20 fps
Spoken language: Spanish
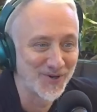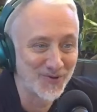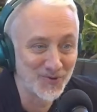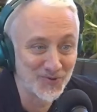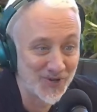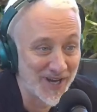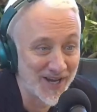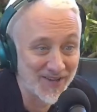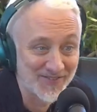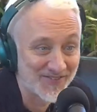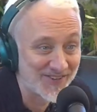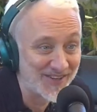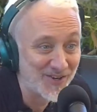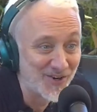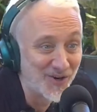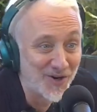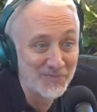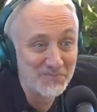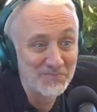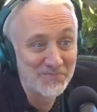escuchá, si
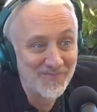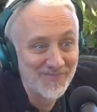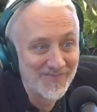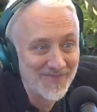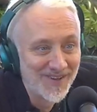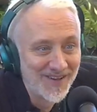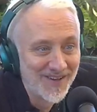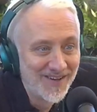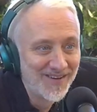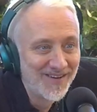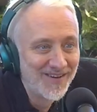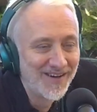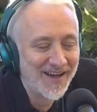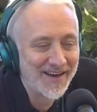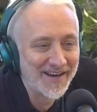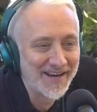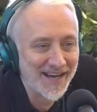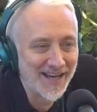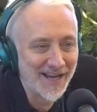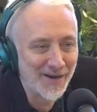no,
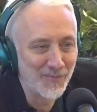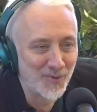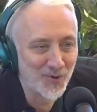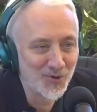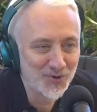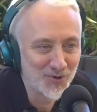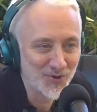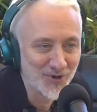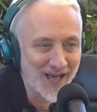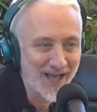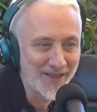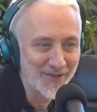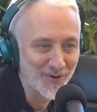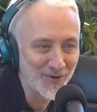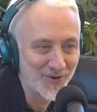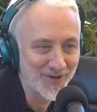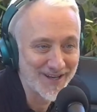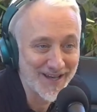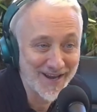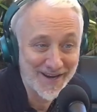arrancan por otro
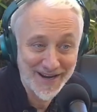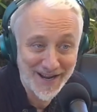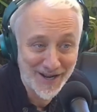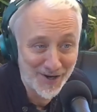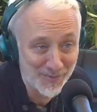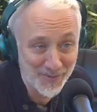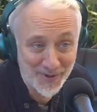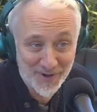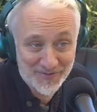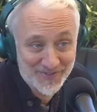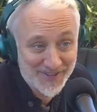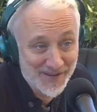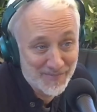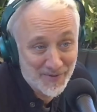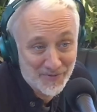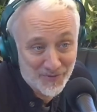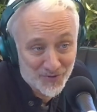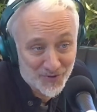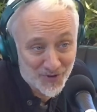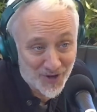lado. Es raro, pero
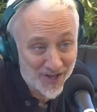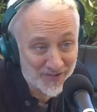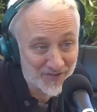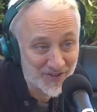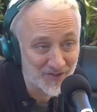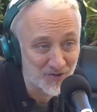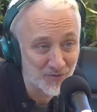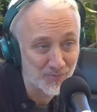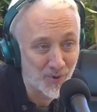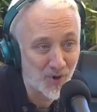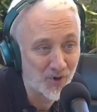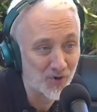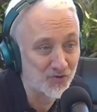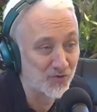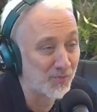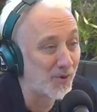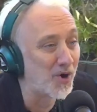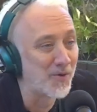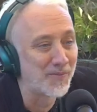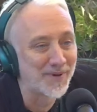siempre funciona así, supongo.
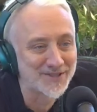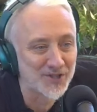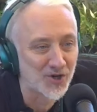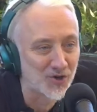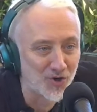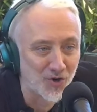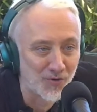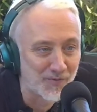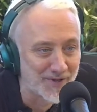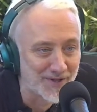Supongo que pasó con los